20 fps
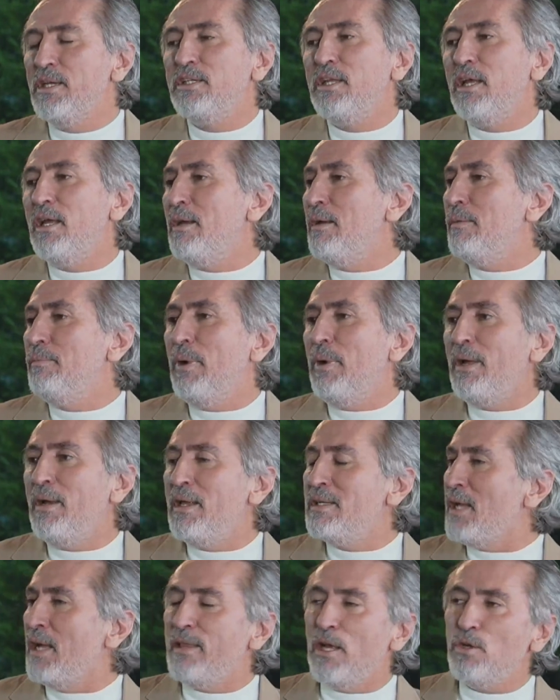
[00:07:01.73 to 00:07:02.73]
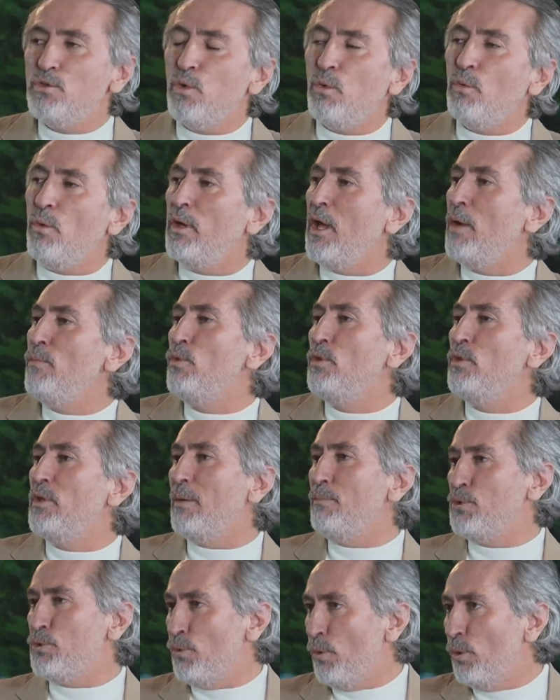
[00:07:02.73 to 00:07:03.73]
işte e, para zaten çok kolay
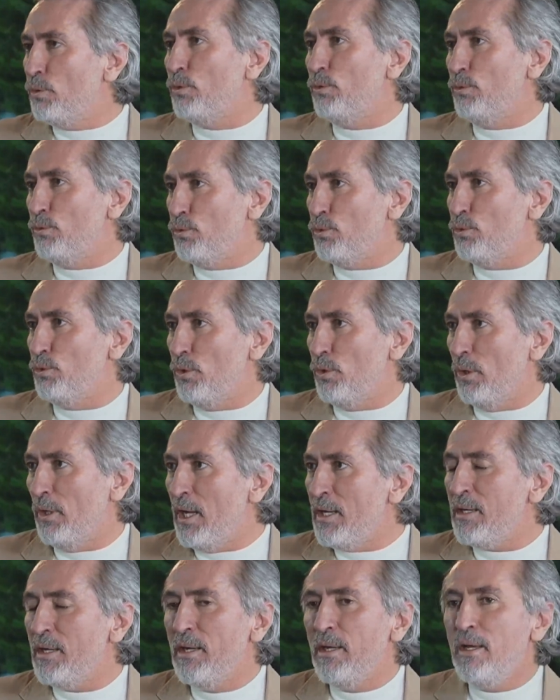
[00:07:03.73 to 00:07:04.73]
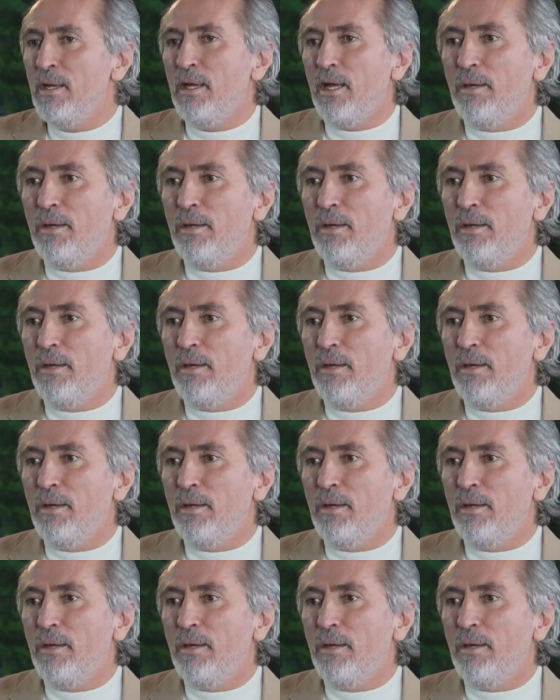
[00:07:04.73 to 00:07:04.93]
bulunan bir şey olduğunu düşünüyorlar. Evet.